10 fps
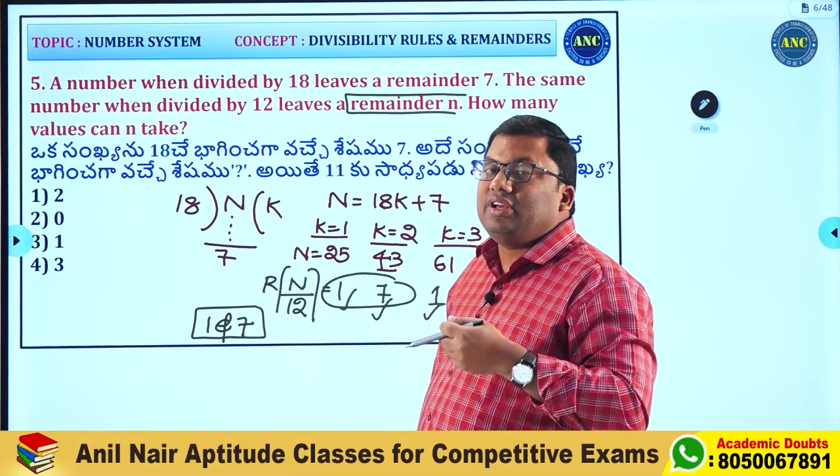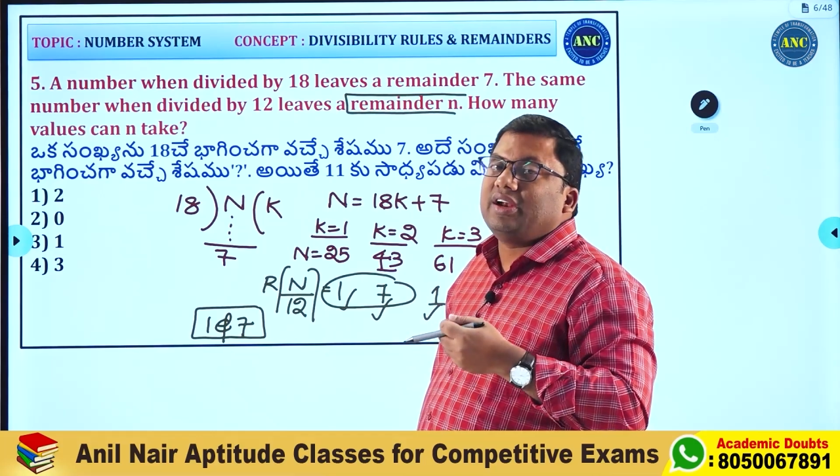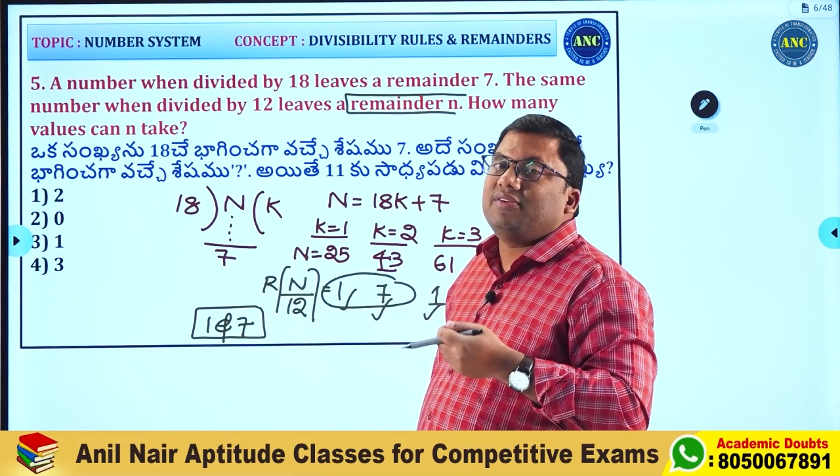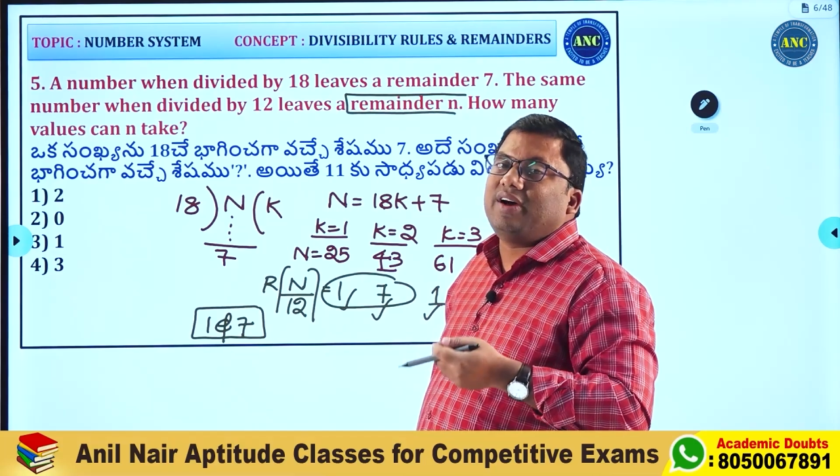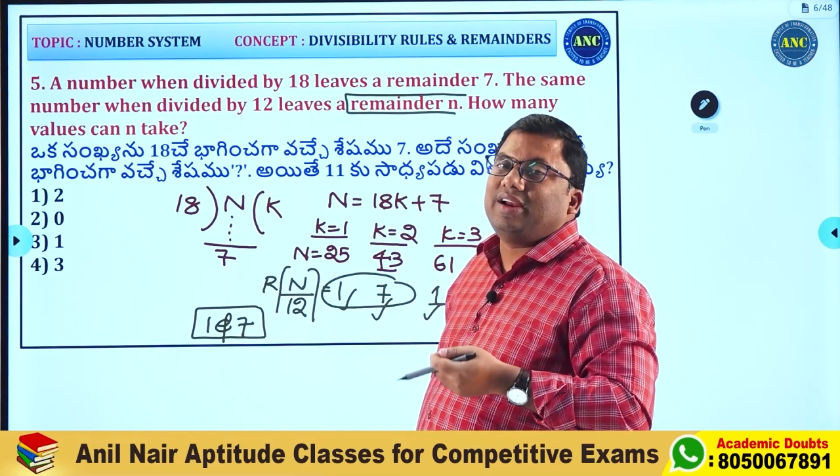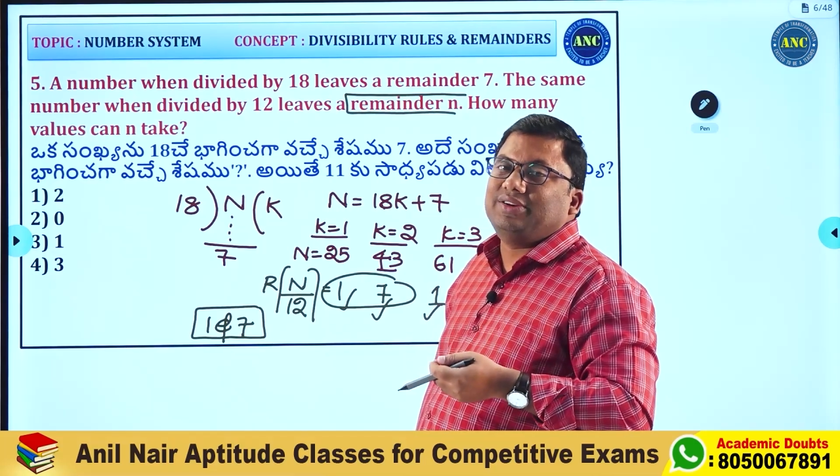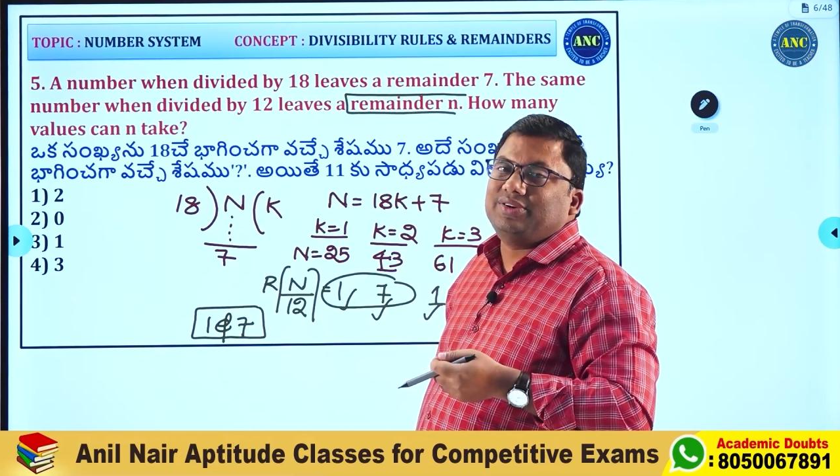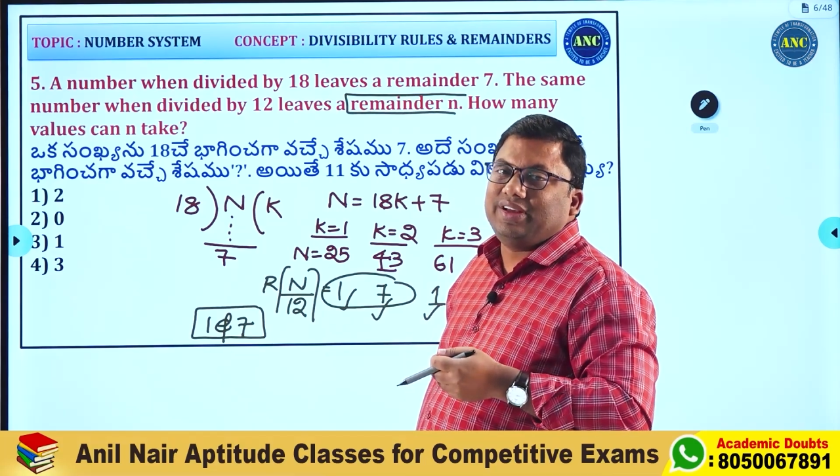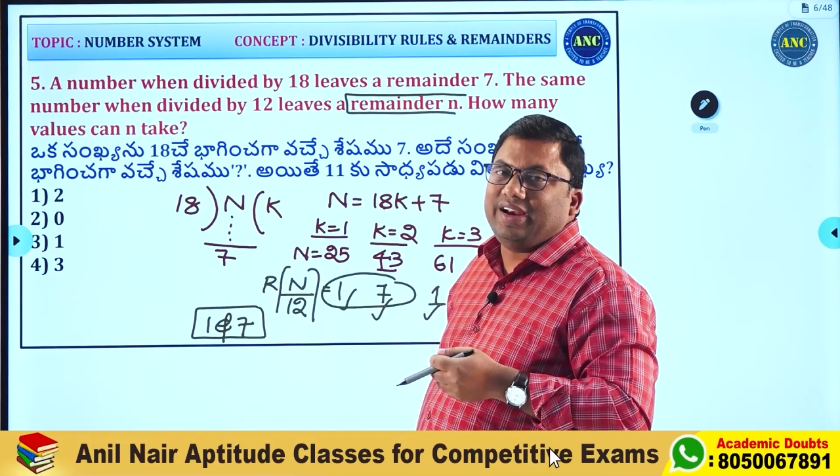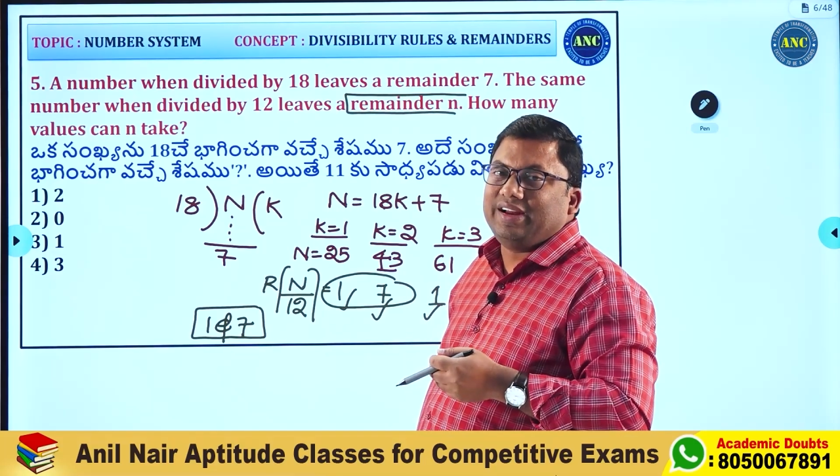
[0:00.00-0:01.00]
ఎన్ వాల్యూ
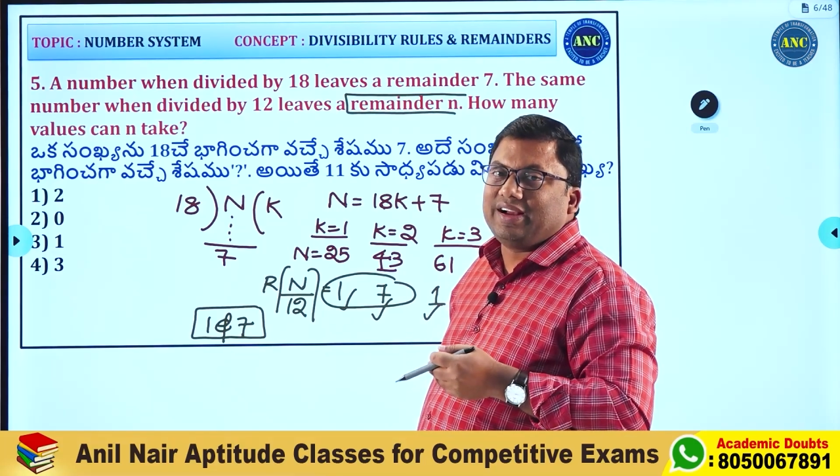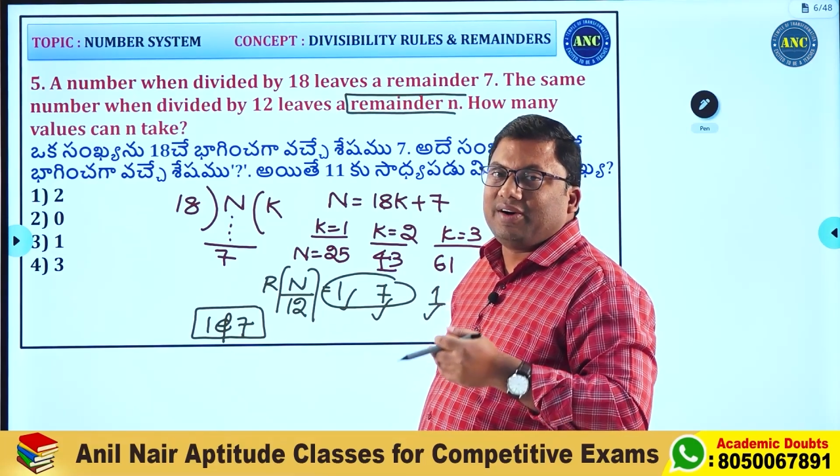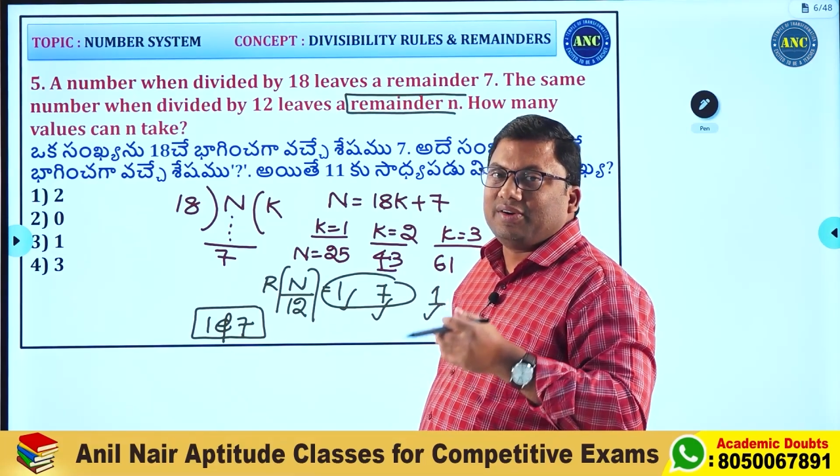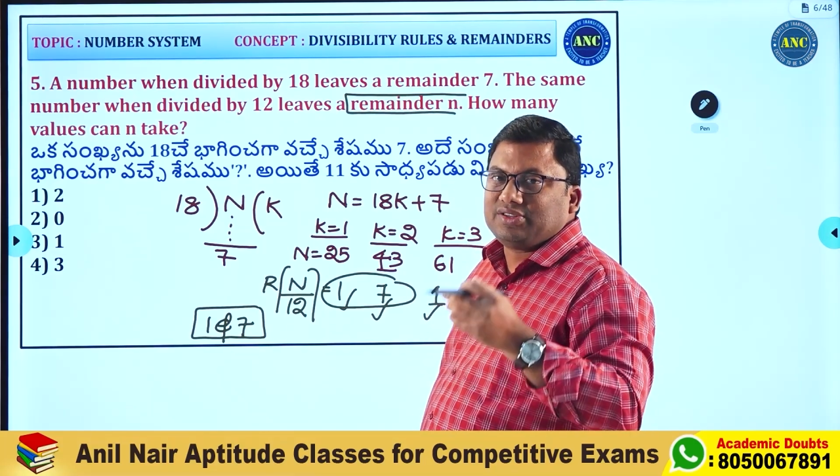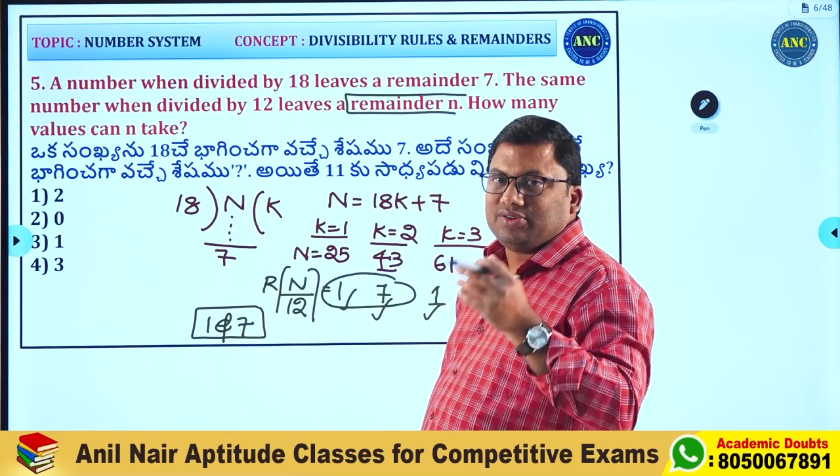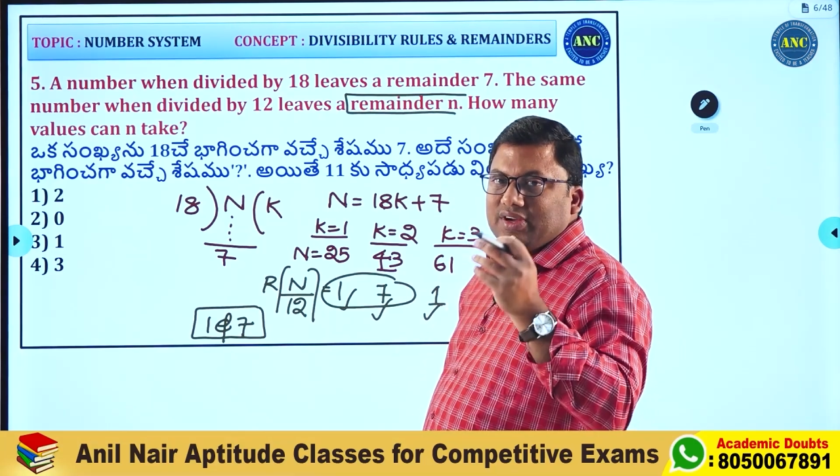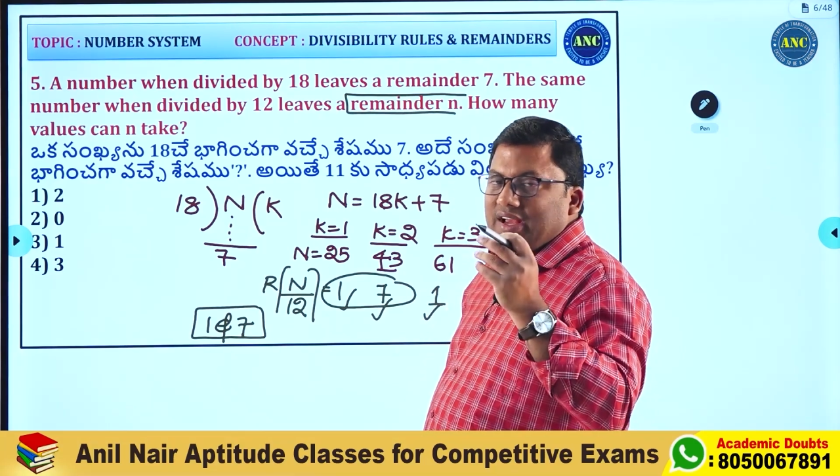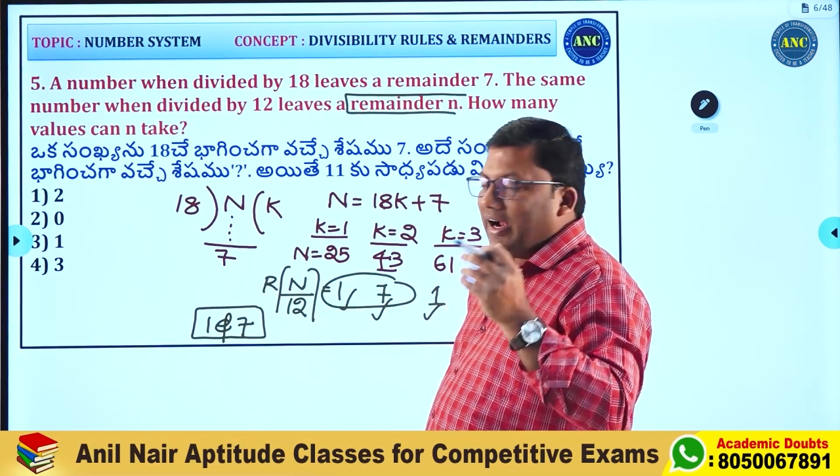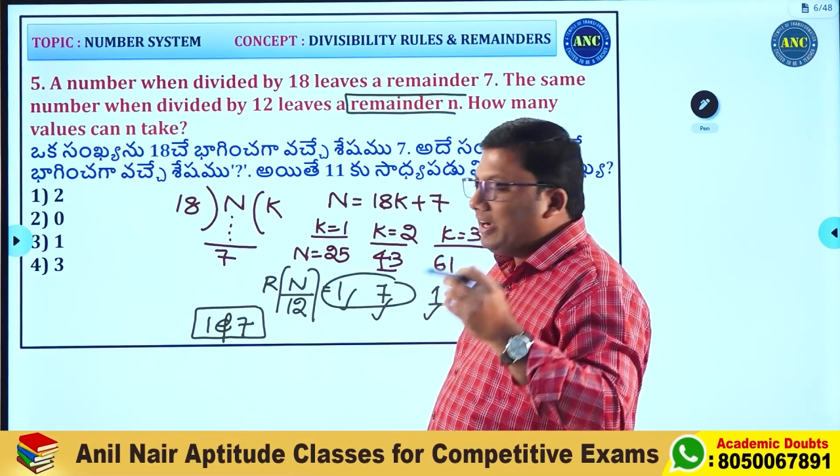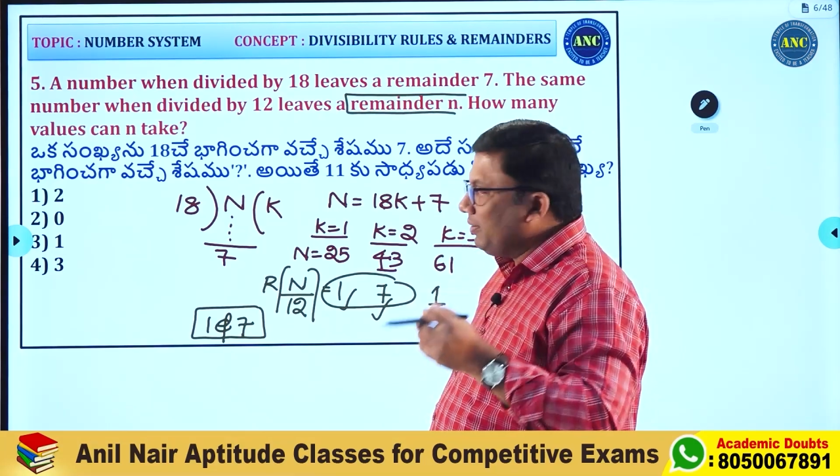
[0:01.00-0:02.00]
ఏడు కావచ్చు
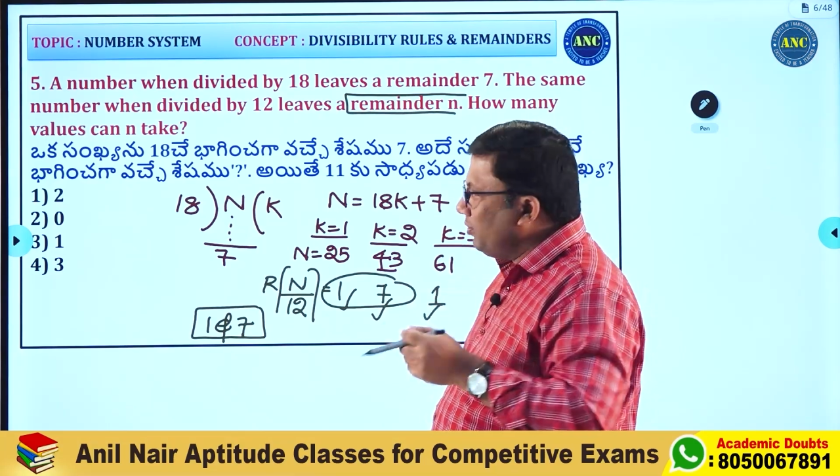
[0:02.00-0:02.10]
అంటే